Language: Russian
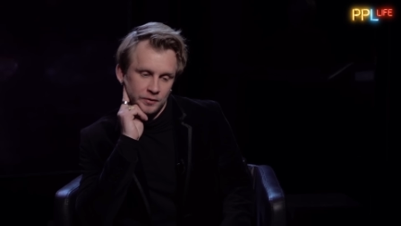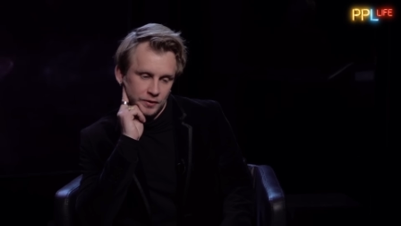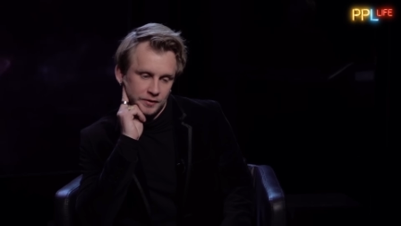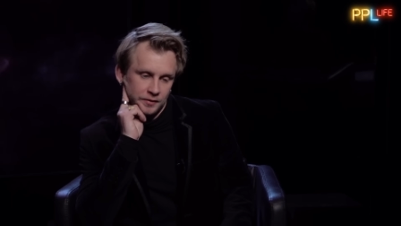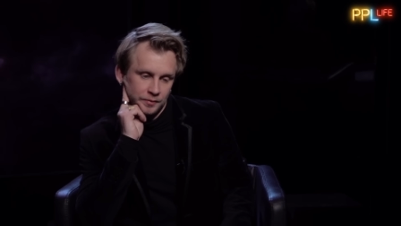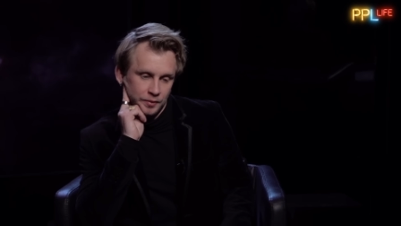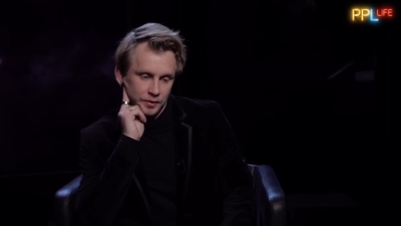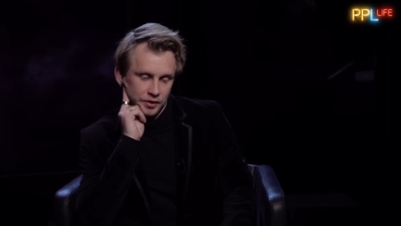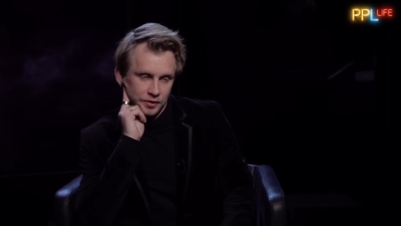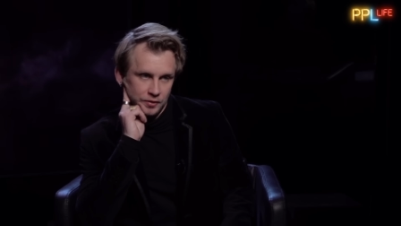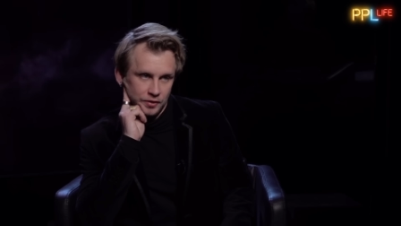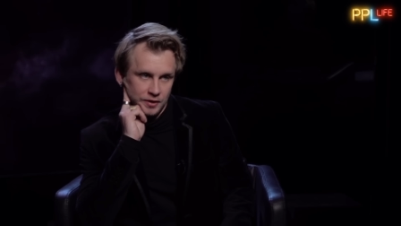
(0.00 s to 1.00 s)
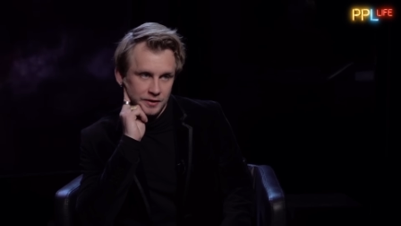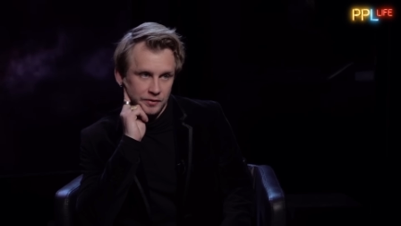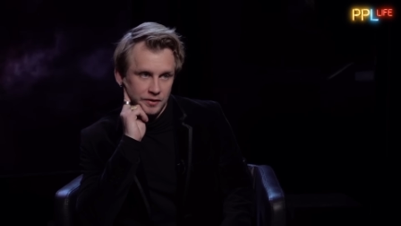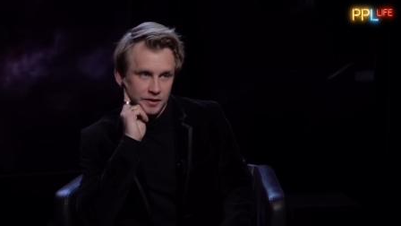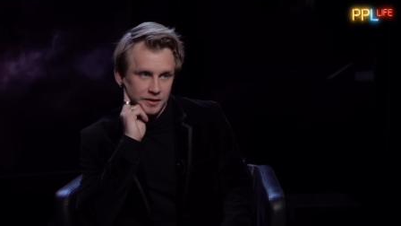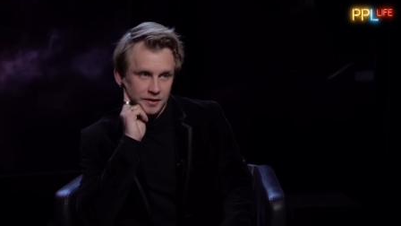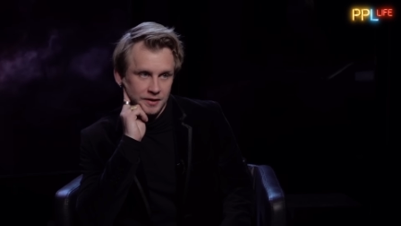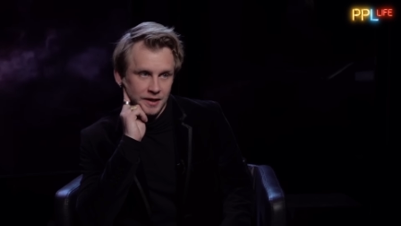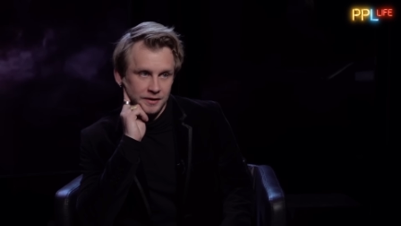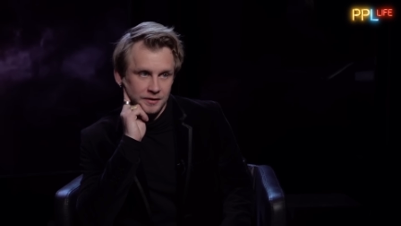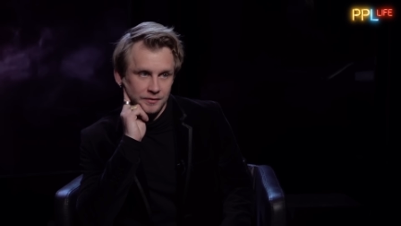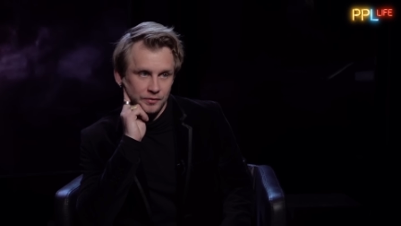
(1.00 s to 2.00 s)
год. Позже дожили до этой
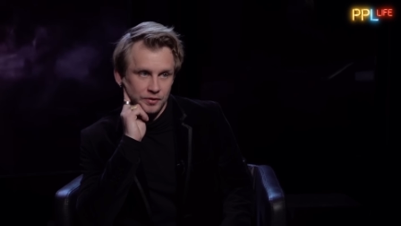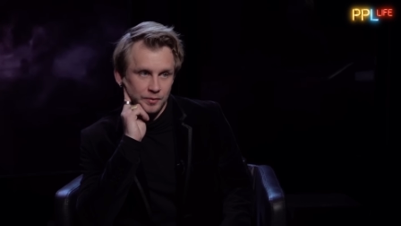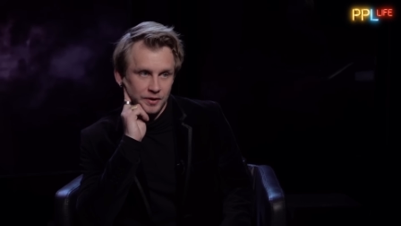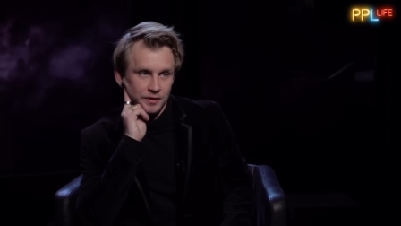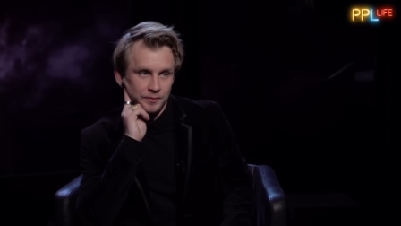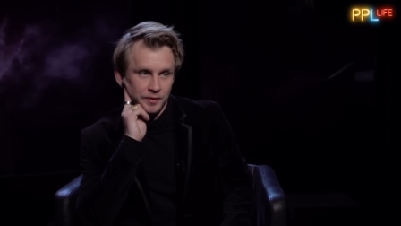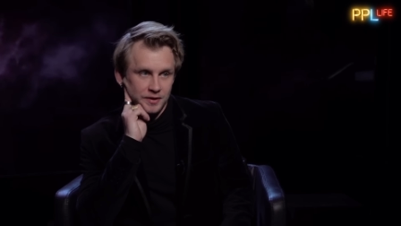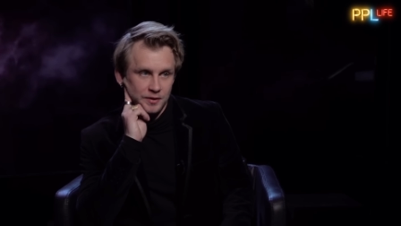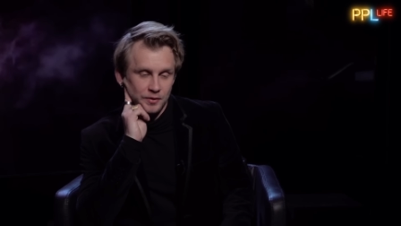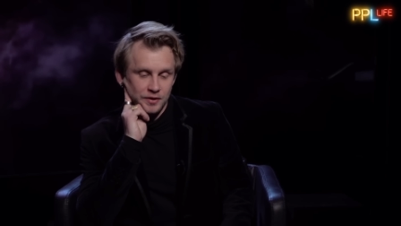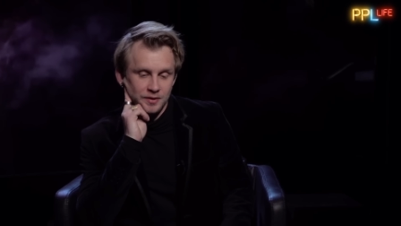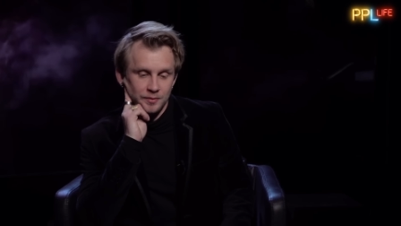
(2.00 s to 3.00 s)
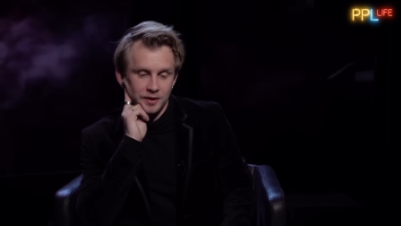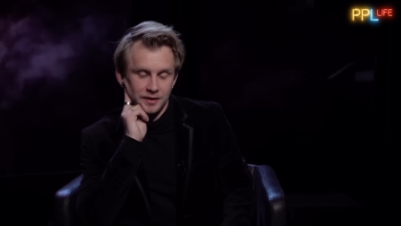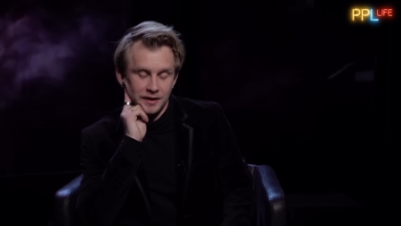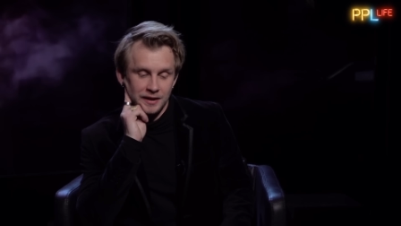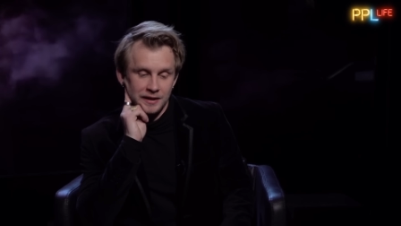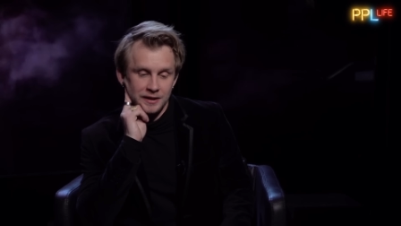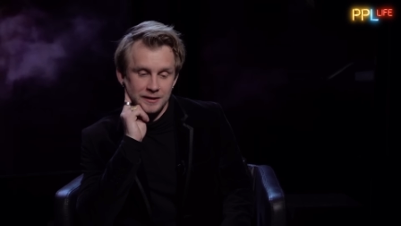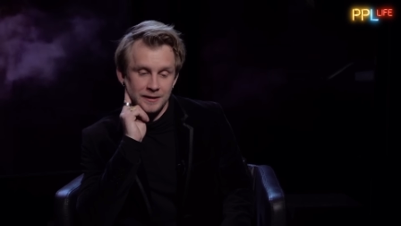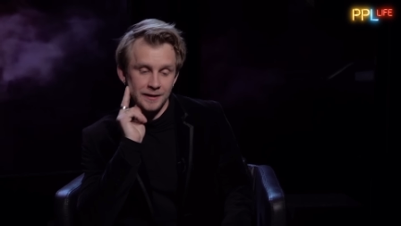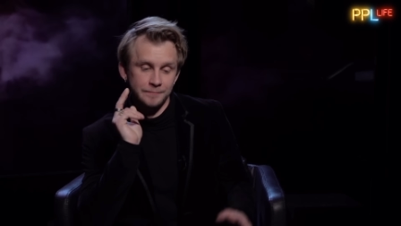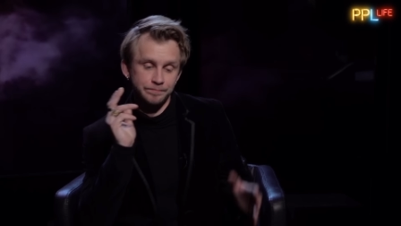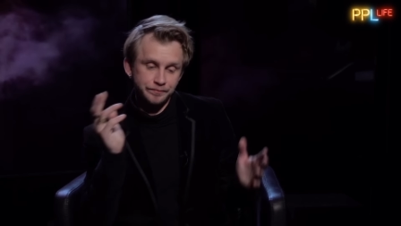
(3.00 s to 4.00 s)
даты, уже произносим, она такая
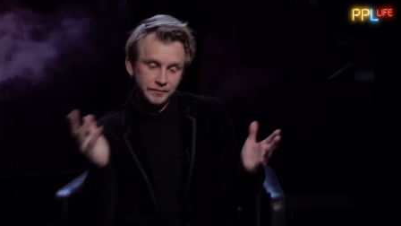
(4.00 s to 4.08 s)
длинная.